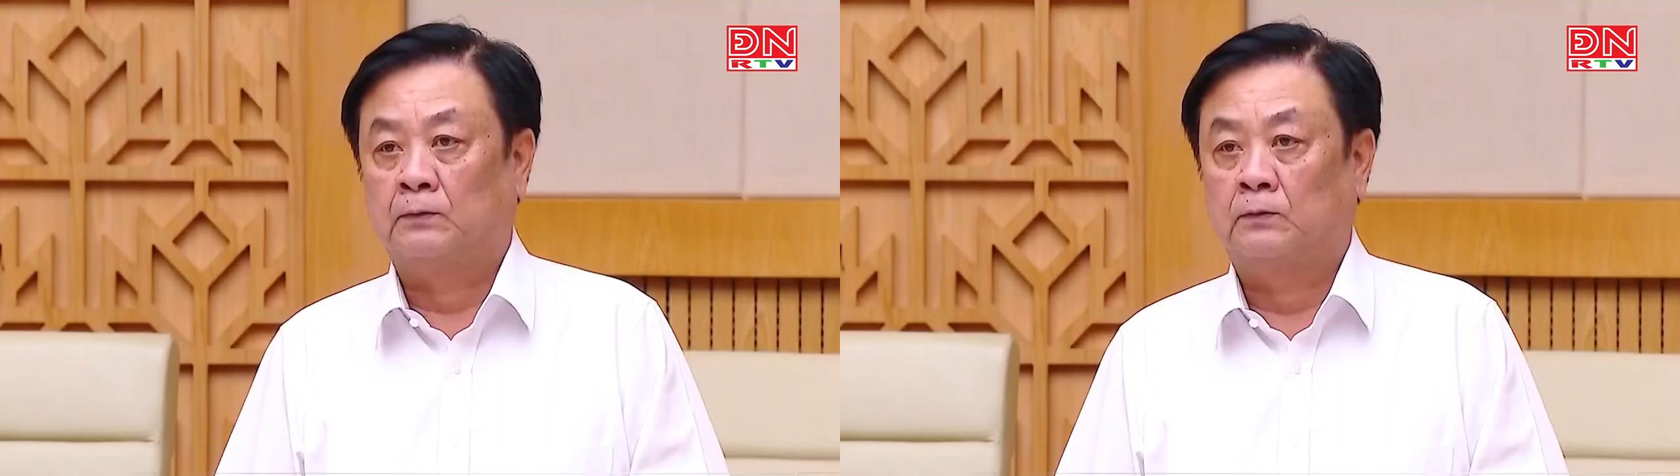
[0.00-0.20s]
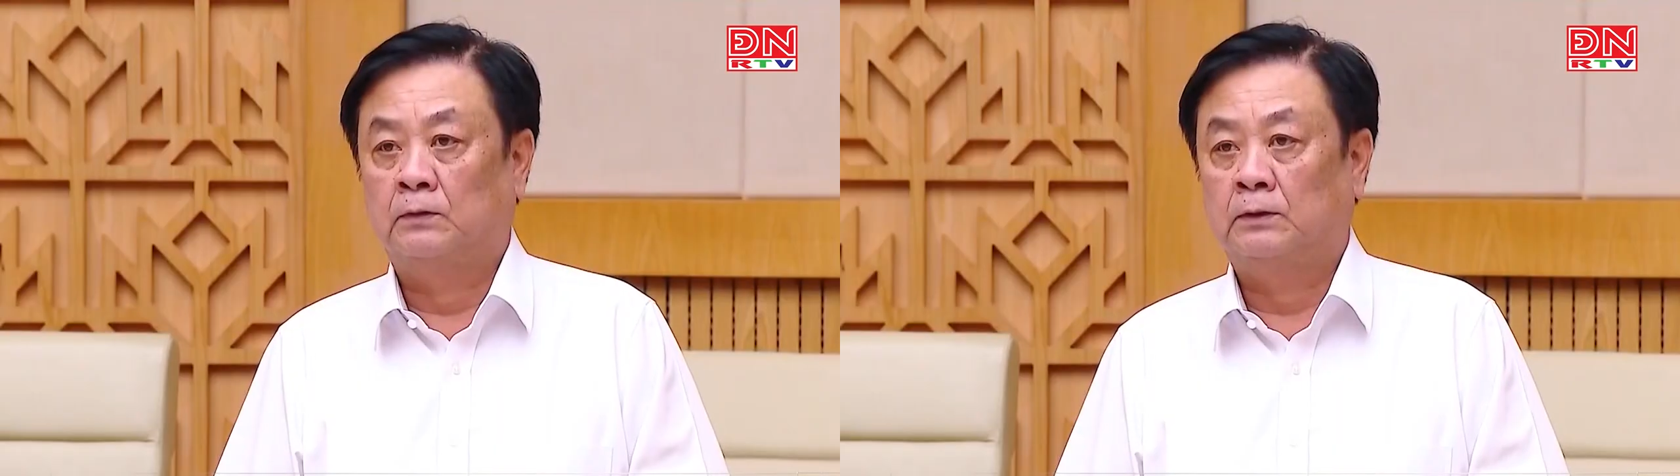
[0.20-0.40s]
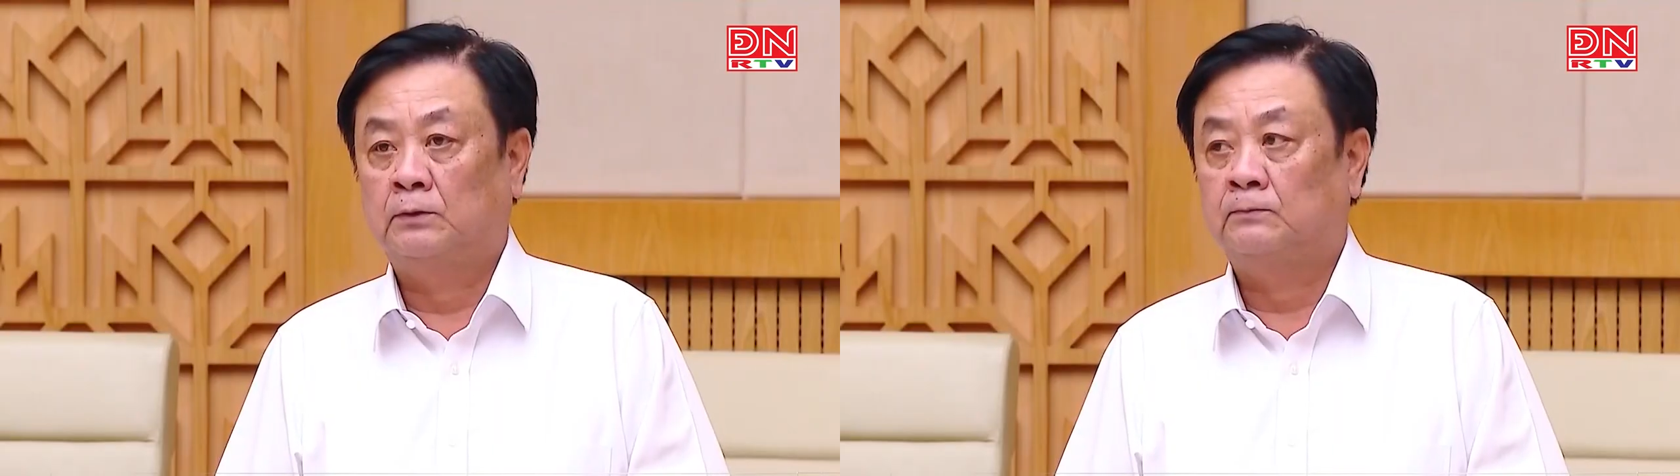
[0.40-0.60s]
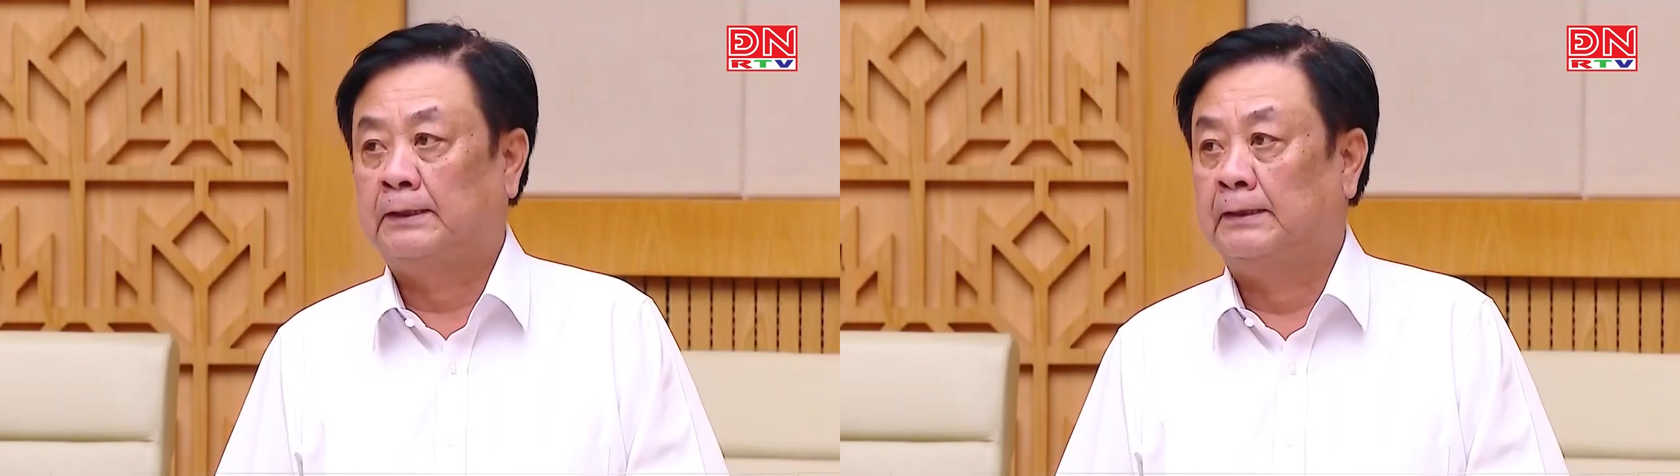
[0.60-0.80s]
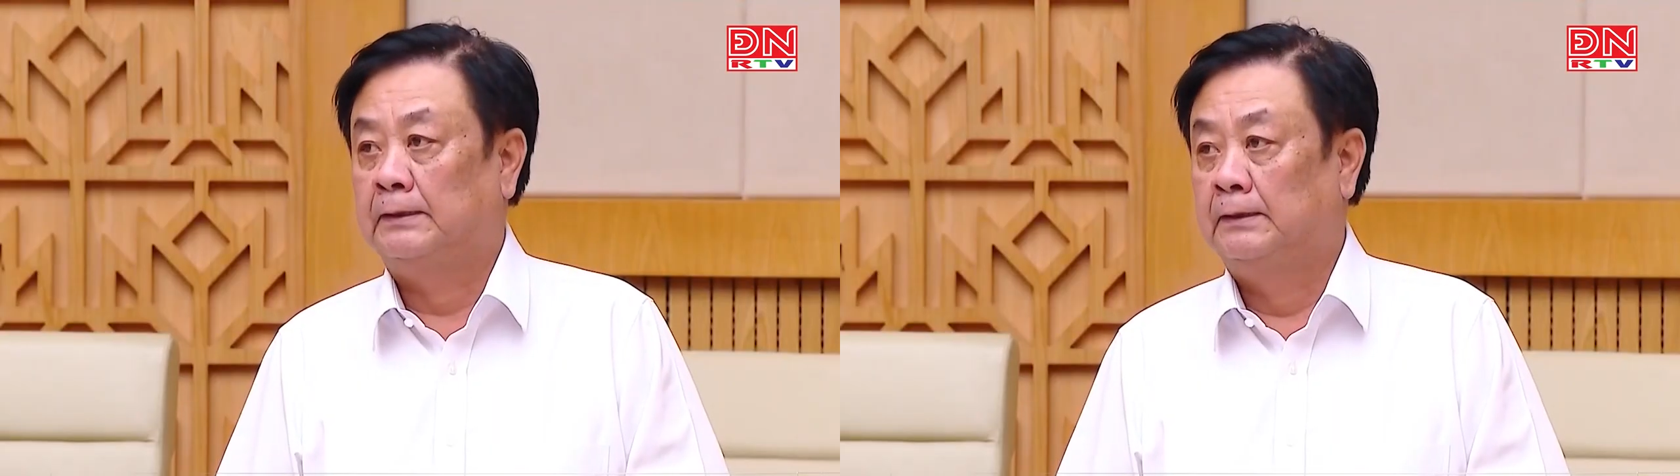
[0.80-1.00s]
chấn chỉnh,
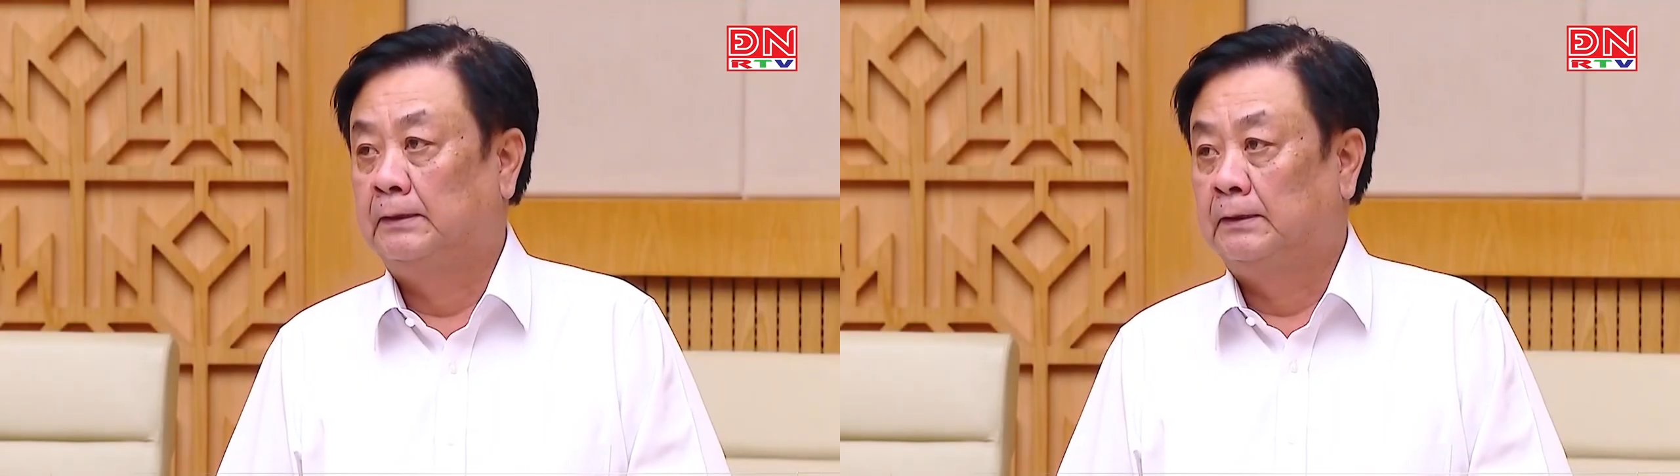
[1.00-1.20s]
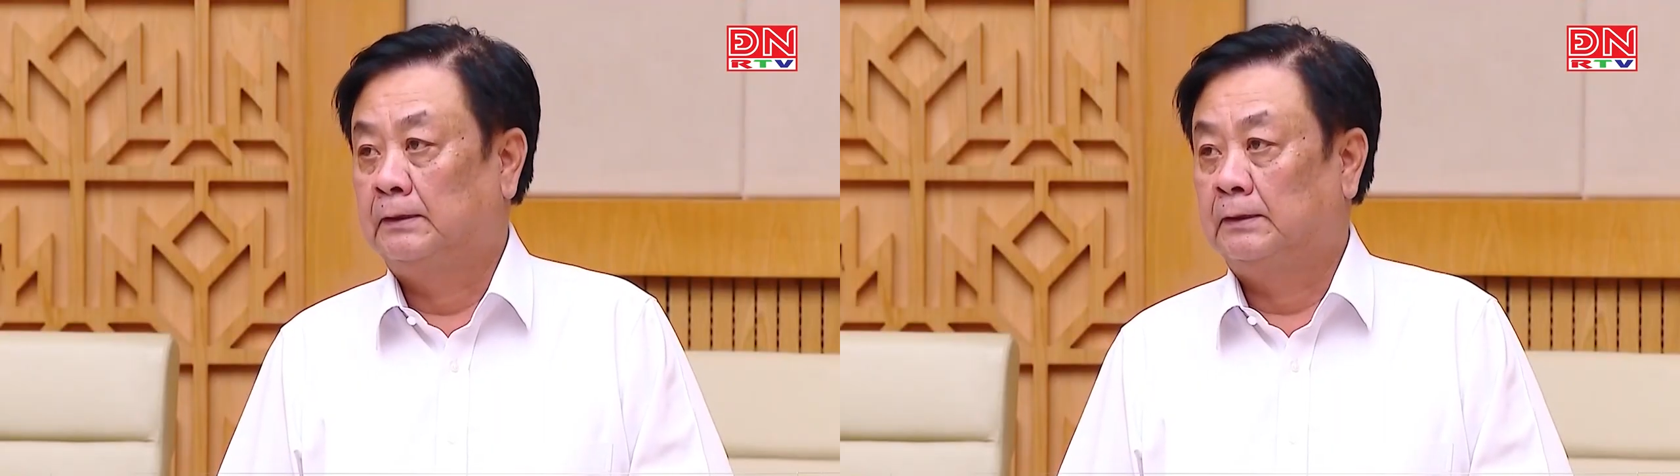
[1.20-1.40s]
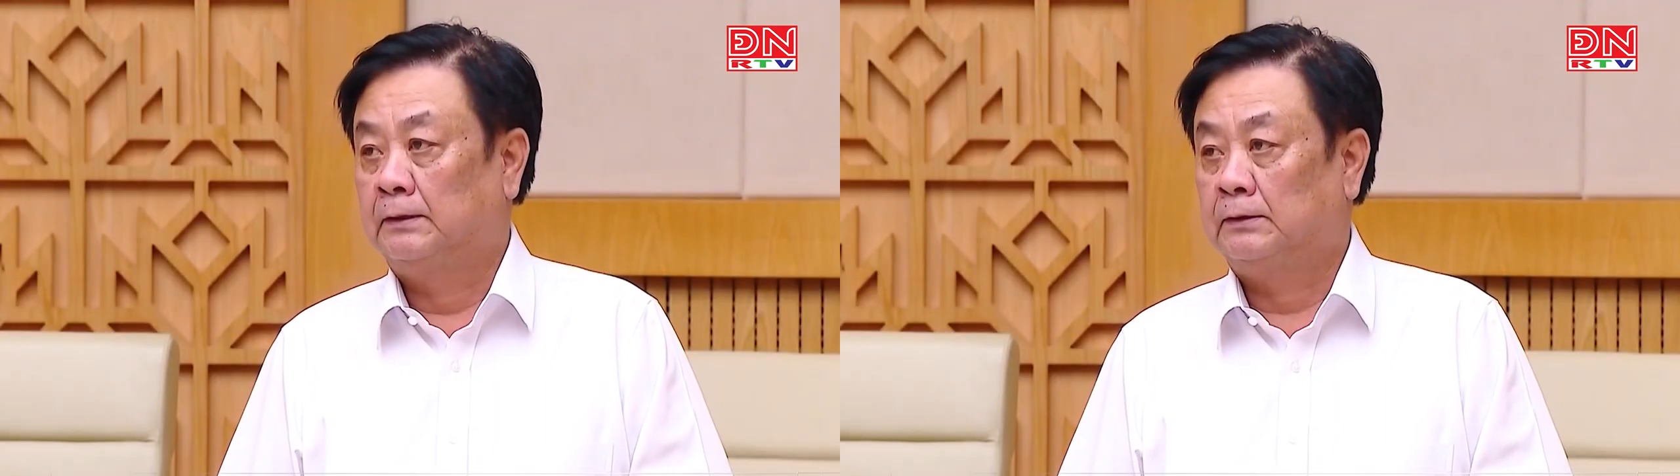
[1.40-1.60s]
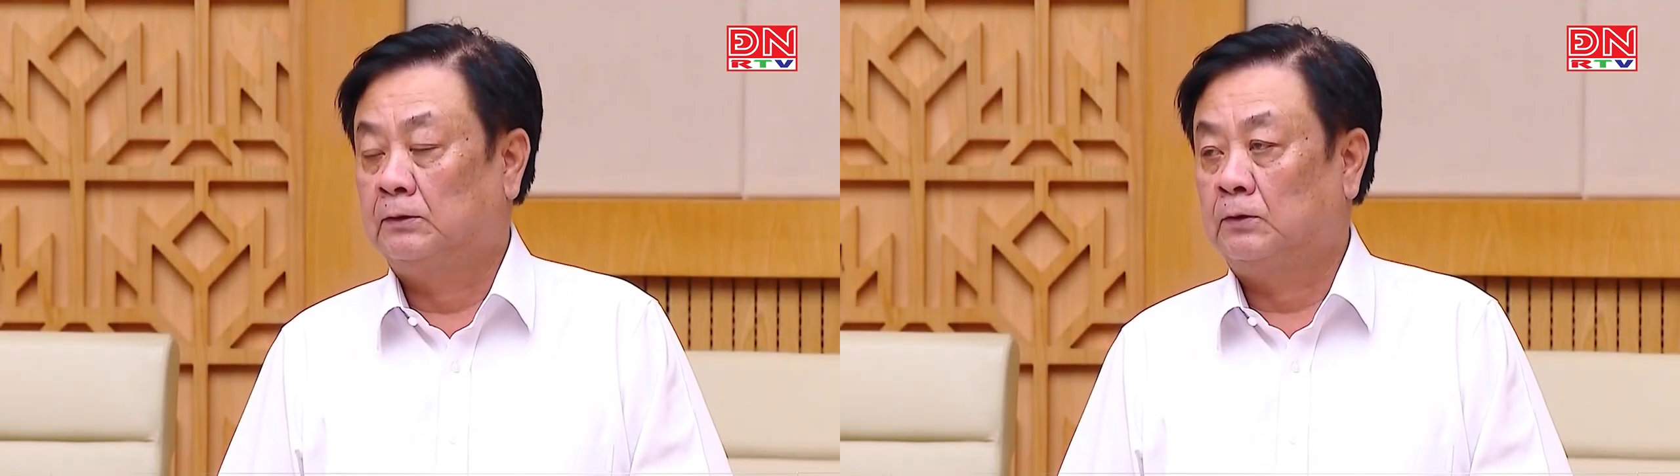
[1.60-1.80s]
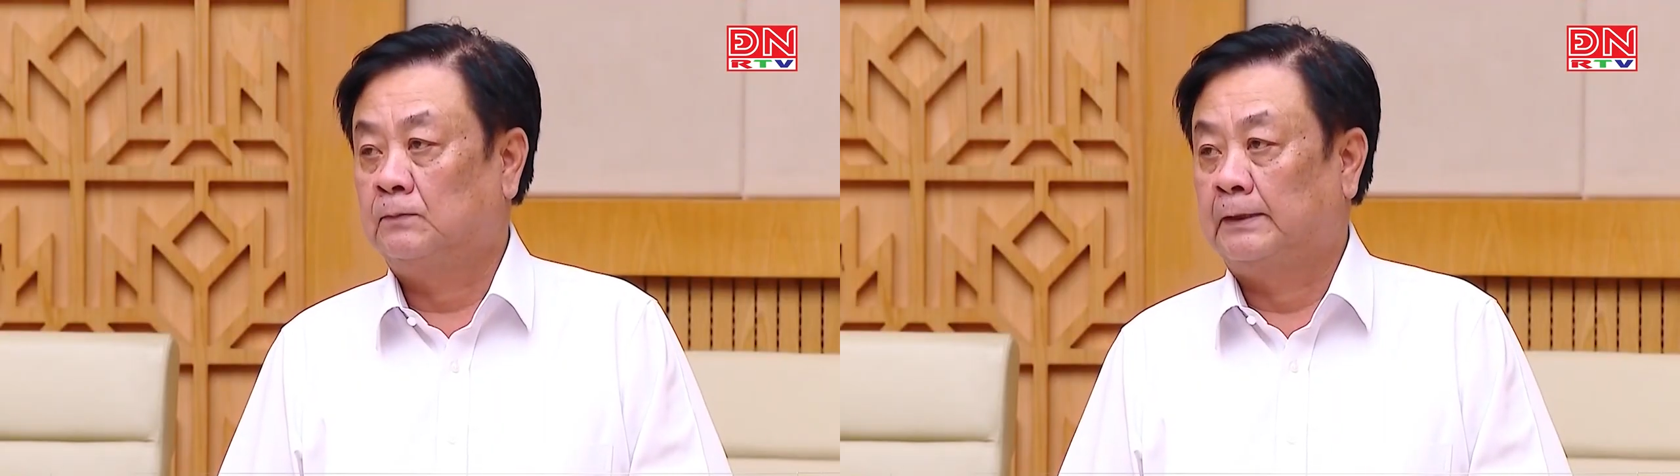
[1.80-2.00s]
tăng cường trách nhiệm trong xử